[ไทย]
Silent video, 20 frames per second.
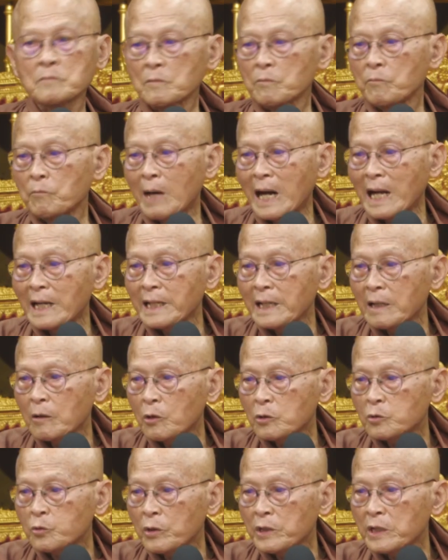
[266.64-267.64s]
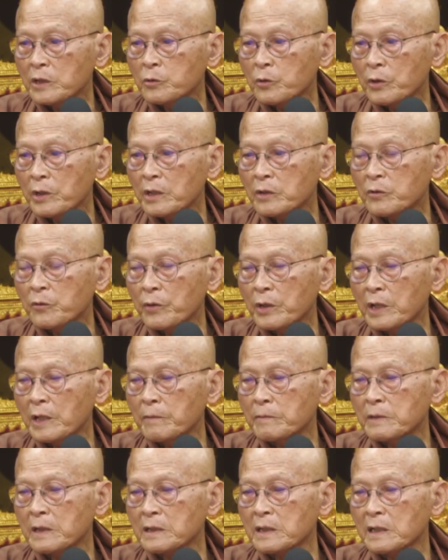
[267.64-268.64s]
บาลีว่าตัวนี้ตัวนี้ตัวนี้
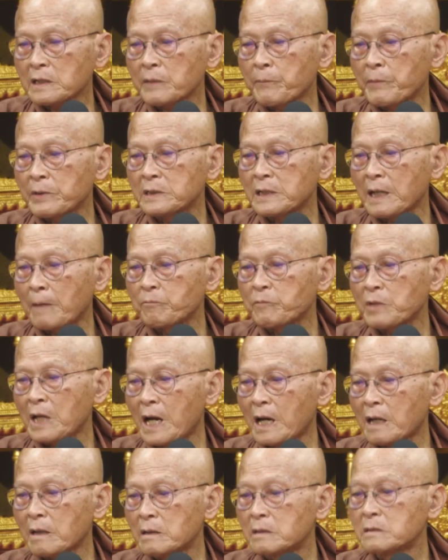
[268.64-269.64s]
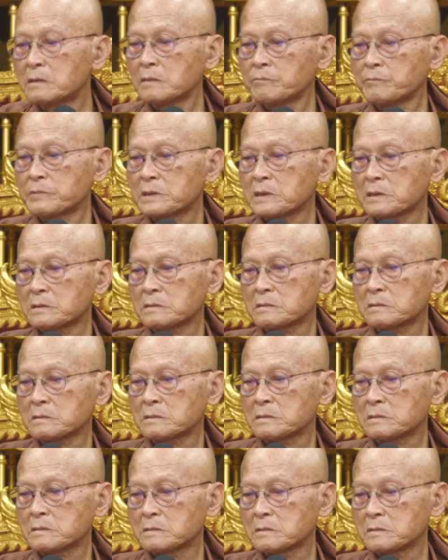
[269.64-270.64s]
ทั้งทั้งที่มันจำยากเออมันจะ
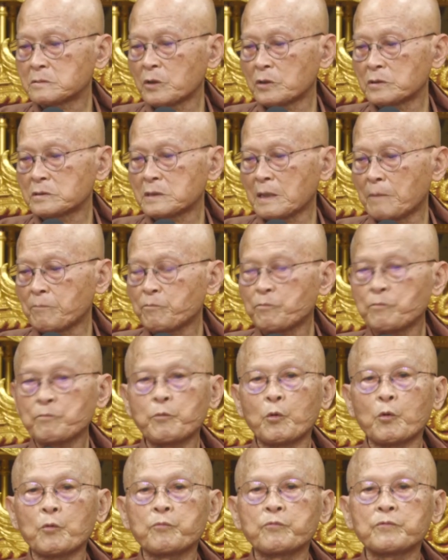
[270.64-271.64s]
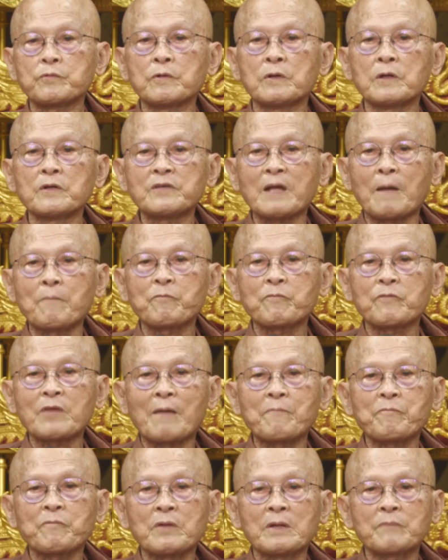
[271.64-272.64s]
ก็จำพูด
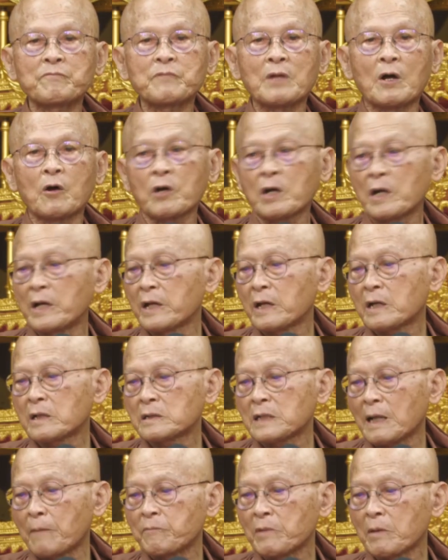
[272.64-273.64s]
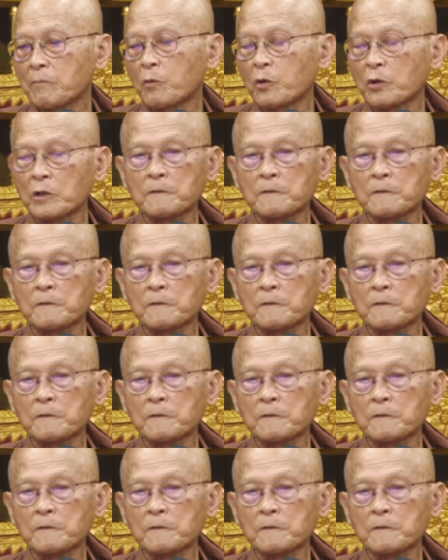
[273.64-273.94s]
ซ้ำๆต้องกระเดก็จำได้หมด